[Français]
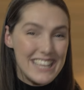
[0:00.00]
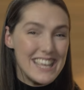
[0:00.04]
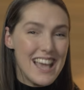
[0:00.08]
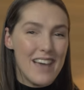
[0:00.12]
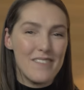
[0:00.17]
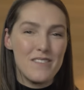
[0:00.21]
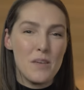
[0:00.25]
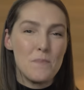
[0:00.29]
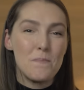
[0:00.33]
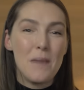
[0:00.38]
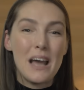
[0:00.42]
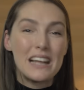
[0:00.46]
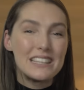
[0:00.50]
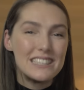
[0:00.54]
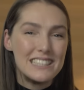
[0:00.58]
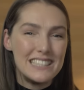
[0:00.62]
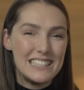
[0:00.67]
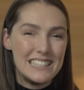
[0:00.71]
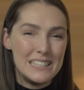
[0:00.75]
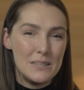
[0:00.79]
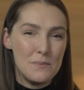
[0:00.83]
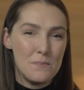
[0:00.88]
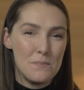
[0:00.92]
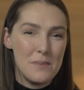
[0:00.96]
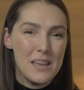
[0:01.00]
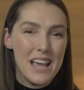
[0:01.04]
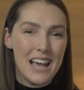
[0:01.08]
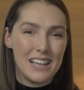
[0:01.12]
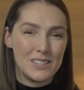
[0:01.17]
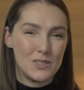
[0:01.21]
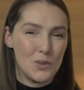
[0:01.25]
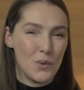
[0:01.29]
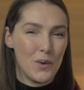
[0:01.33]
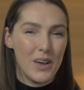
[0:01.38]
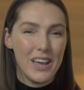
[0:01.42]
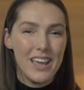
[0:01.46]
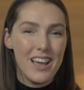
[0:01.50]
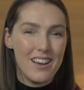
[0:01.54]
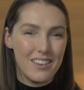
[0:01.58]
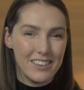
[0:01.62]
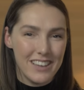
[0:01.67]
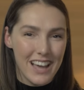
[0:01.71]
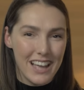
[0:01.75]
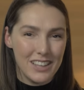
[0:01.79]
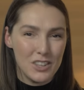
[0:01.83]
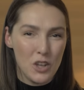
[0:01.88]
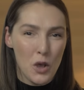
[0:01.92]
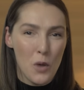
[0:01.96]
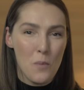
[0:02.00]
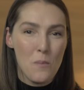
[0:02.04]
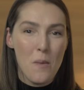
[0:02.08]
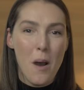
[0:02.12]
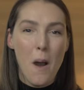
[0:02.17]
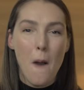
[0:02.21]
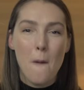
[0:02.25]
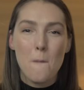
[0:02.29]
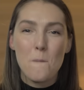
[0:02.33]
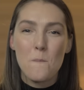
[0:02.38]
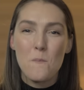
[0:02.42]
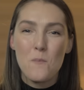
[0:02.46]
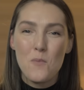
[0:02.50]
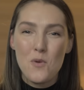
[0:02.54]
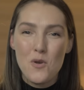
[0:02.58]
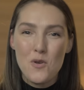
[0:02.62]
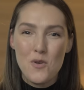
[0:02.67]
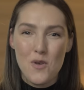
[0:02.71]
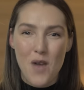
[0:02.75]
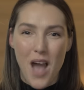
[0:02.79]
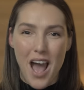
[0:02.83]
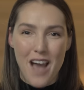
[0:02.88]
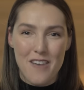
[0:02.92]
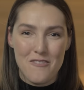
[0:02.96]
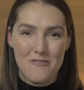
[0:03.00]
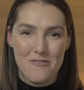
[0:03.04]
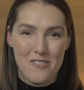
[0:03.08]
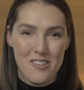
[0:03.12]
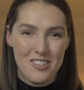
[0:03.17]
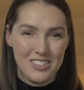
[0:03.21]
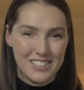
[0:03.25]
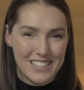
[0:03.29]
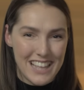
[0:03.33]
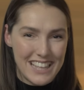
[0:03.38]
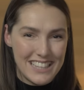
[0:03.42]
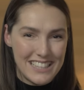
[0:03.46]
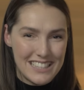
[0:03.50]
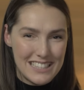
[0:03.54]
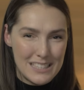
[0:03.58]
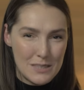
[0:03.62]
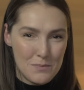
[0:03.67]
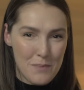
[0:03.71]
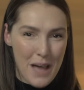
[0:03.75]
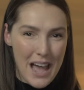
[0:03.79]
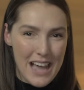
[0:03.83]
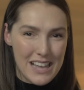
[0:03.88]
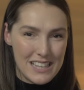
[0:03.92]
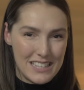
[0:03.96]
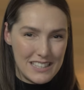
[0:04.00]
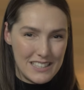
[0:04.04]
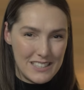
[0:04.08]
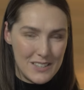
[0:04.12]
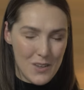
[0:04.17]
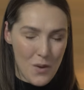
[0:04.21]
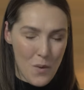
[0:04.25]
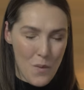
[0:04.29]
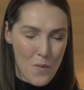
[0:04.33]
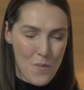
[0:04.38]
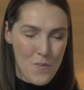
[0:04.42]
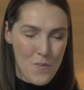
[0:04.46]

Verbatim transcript: qui avait participé à son réencadrement peu avant sa disparition.